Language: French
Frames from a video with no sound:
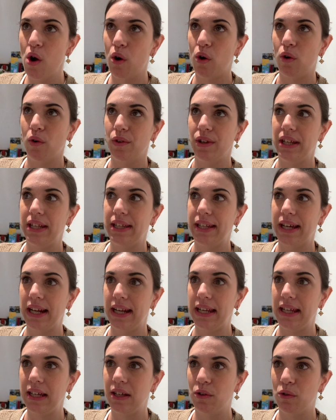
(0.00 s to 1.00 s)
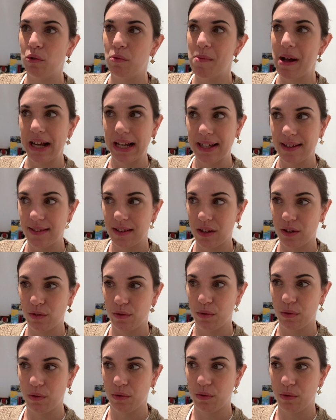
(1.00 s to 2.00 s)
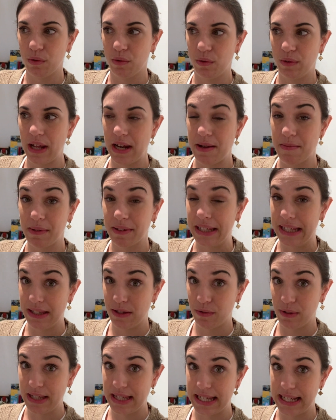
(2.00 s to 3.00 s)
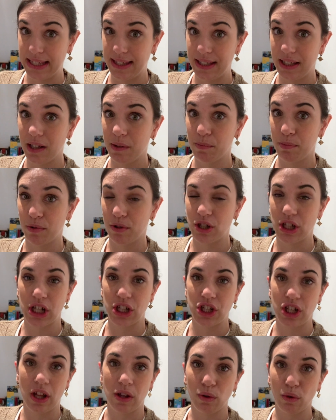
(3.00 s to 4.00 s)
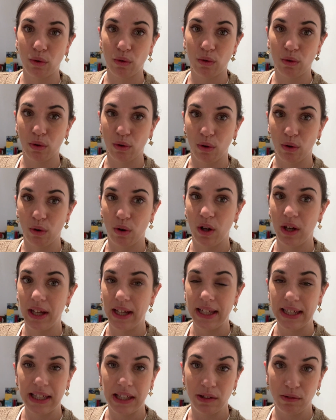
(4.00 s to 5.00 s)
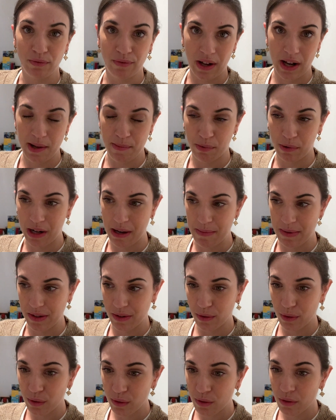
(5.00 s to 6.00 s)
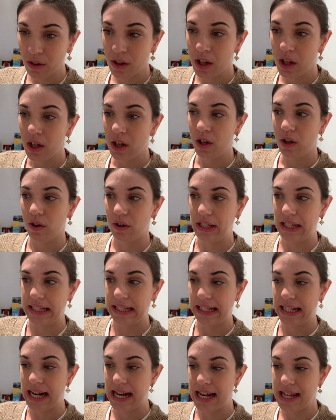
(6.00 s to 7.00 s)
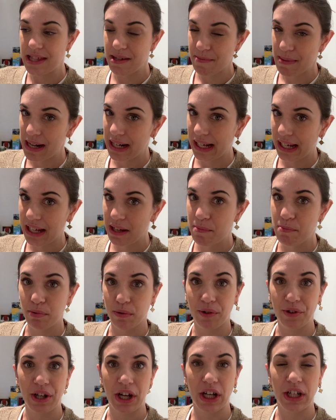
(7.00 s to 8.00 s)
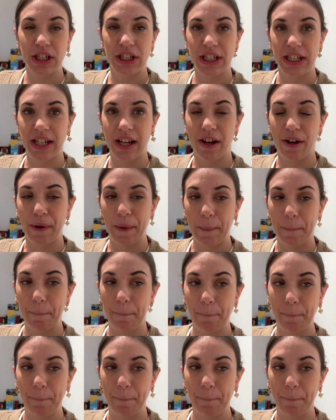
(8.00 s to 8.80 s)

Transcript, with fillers: on est allé au magasin d'alimentation asiatique pour chercher les trucs euh, qu'il nous fallait pour la maison, on est allé à l'animalerie pour chercher un